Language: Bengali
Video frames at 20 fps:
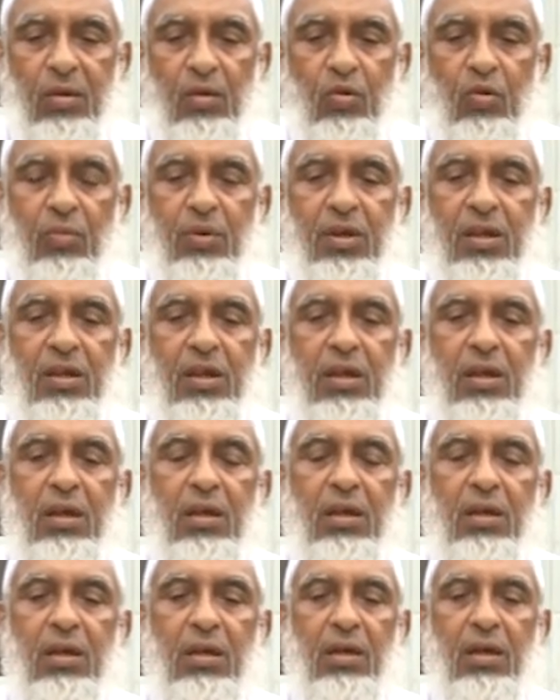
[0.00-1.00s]
নবীজি
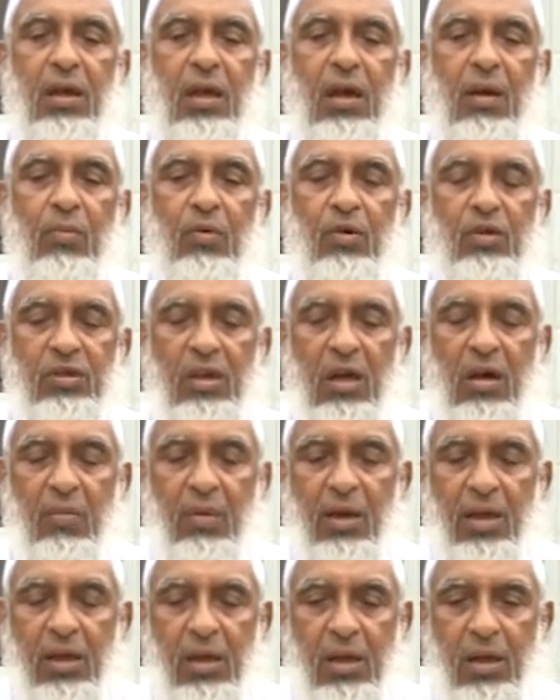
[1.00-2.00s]
এবং
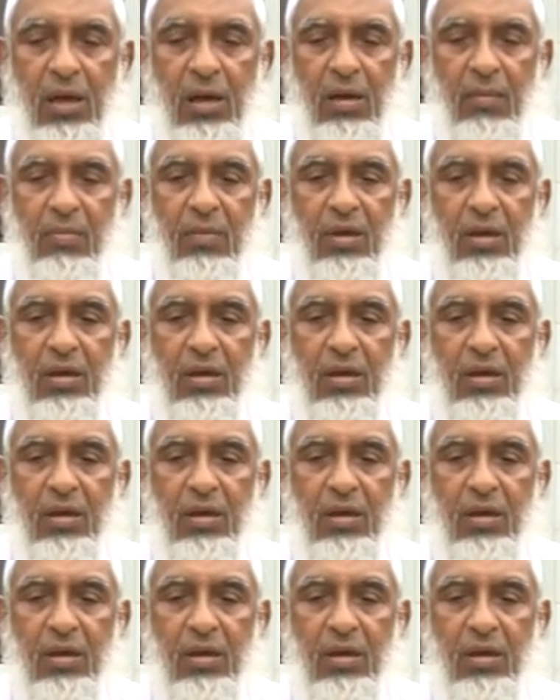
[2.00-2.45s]
সাহাবায় কারাম